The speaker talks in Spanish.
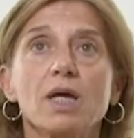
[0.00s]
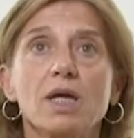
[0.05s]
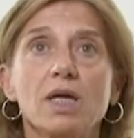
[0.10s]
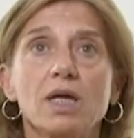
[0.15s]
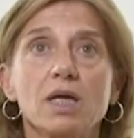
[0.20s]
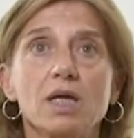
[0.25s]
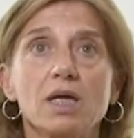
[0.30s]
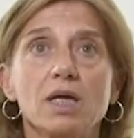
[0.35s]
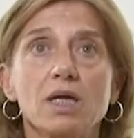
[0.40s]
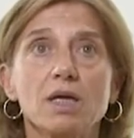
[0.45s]

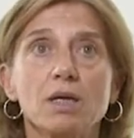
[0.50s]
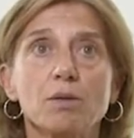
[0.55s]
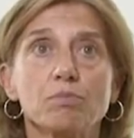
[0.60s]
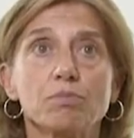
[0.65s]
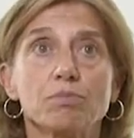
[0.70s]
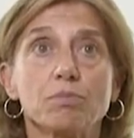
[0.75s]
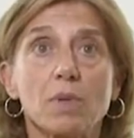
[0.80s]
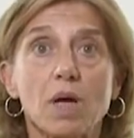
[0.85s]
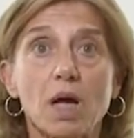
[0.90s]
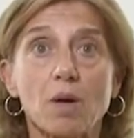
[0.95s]
Eh,
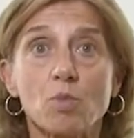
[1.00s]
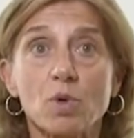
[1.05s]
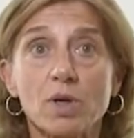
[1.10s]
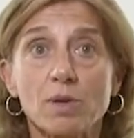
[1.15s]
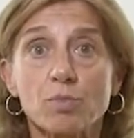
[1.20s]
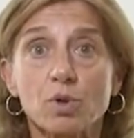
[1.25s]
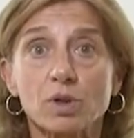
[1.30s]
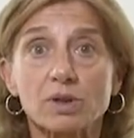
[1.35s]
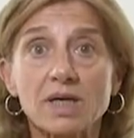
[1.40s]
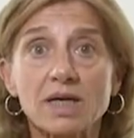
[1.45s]
muy
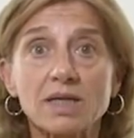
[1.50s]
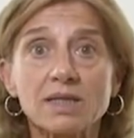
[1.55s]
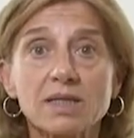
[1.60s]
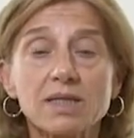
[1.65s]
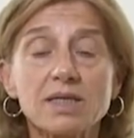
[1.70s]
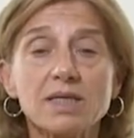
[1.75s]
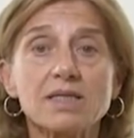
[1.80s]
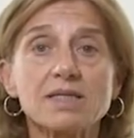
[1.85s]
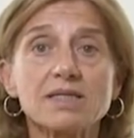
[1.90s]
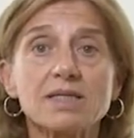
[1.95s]

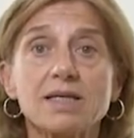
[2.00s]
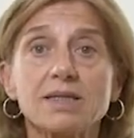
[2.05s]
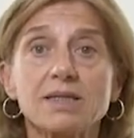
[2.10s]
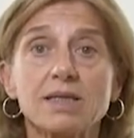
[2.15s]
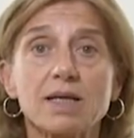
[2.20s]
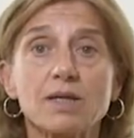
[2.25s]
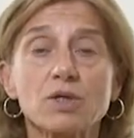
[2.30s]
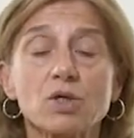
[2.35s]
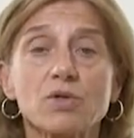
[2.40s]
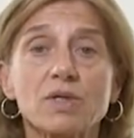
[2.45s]
importante es la
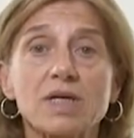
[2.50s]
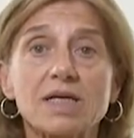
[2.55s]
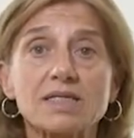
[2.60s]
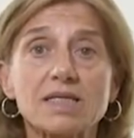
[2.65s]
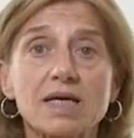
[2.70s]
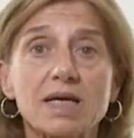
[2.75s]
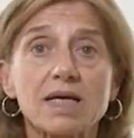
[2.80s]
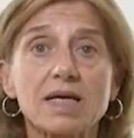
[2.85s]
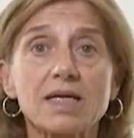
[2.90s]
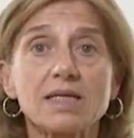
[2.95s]
integración del
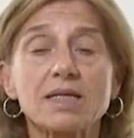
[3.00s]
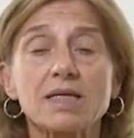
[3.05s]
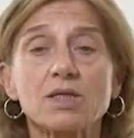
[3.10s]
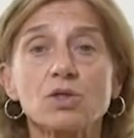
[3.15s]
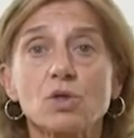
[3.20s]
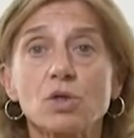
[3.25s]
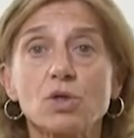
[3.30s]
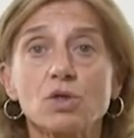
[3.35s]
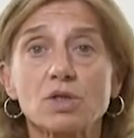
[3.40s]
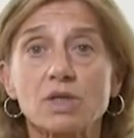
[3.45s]
SG,
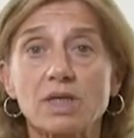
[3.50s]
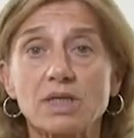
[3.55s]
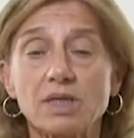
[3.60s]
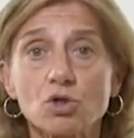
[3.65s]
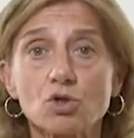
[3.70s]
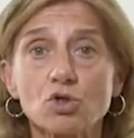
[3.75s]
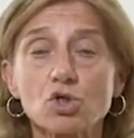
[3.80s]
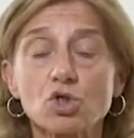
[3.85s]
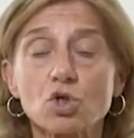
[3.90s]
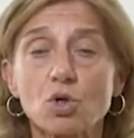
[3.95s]
tanto en los
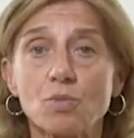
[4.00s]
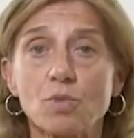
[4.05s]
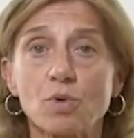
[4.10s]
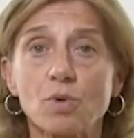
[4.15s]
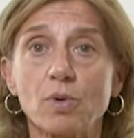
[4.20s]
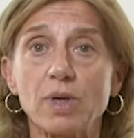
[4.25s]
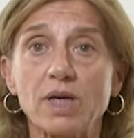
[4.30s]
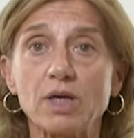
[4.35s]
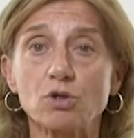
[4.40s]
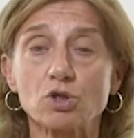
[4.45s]
rentos
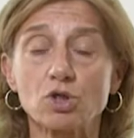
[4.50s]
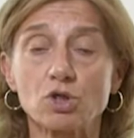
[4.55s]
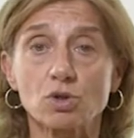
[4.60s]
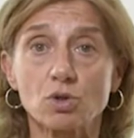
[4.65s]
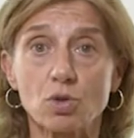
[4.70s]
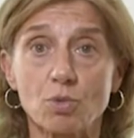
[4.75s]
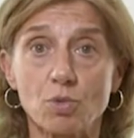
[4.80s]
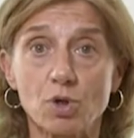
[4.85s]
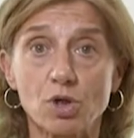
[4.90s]
como en los,